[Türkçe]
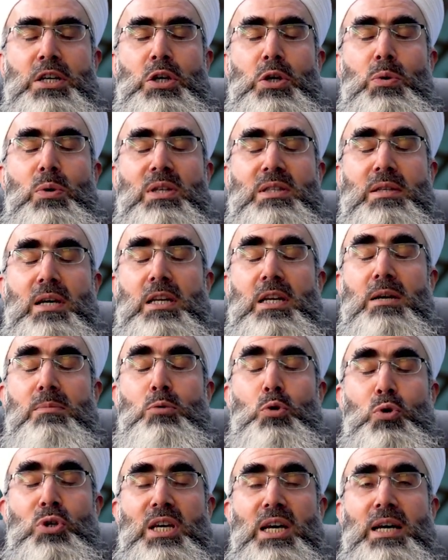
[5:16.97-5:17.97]
Ve
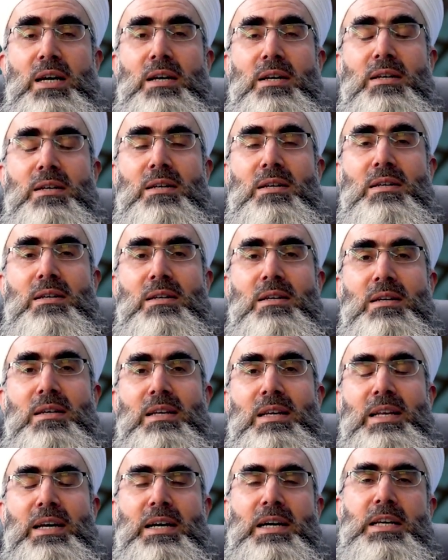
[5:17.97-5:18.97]
talebuke
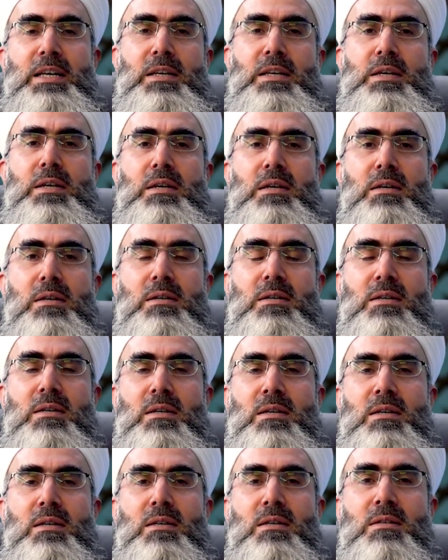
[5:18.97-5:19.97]
li gayrihi.
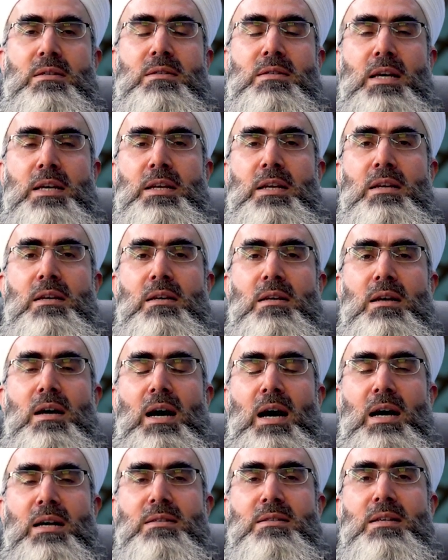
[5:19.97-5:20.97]
Senin
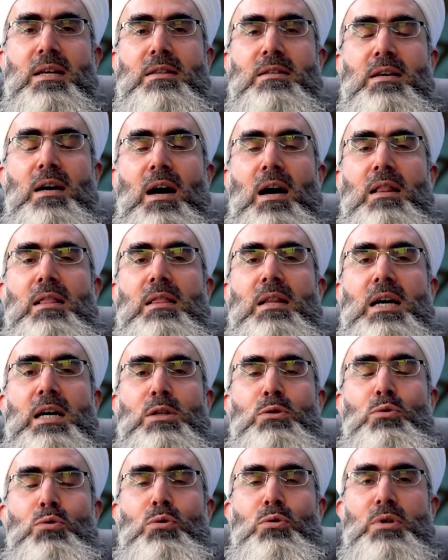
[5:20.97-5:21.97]
Hazreti Allah
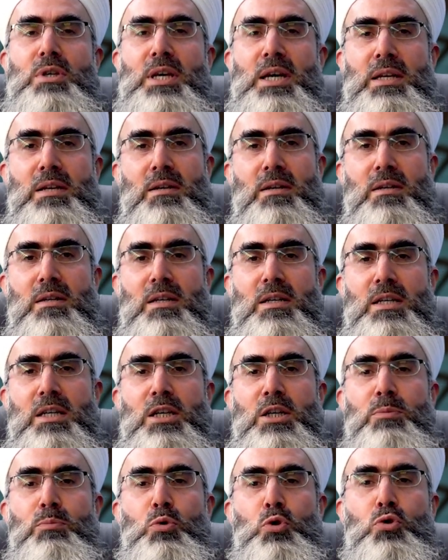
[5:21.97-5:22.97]
dururken
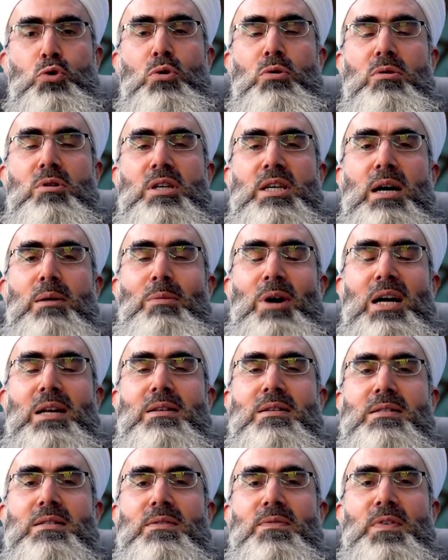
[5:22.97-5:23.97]
bütün kemal
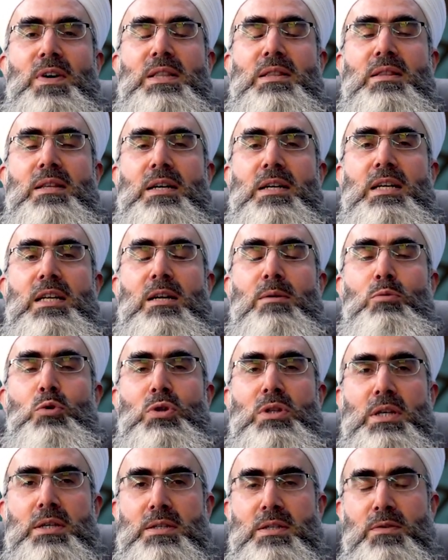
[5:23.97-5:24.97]
sıfatlarıyla
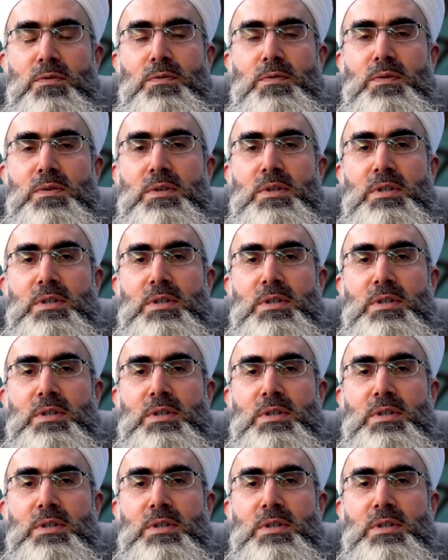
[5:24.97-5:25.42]
muttasıf,